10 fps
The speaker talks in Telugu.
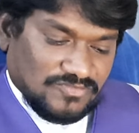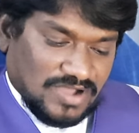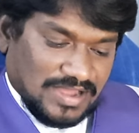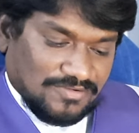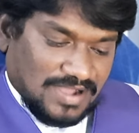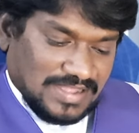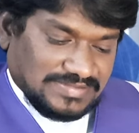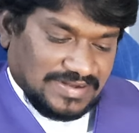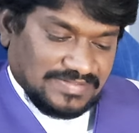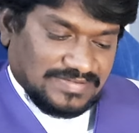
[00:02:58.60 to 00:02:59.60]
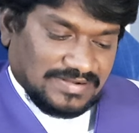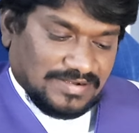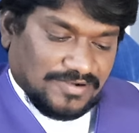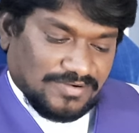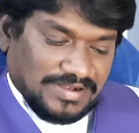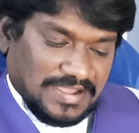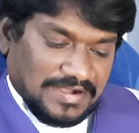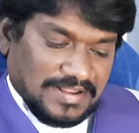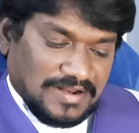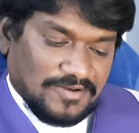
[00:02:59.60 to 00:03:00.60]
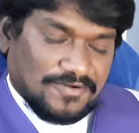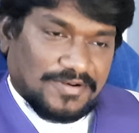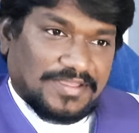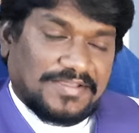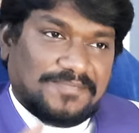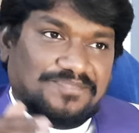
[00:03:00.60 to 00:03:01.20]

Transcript: వారు ఆచరించేటటువంటి ఆ నెలలోని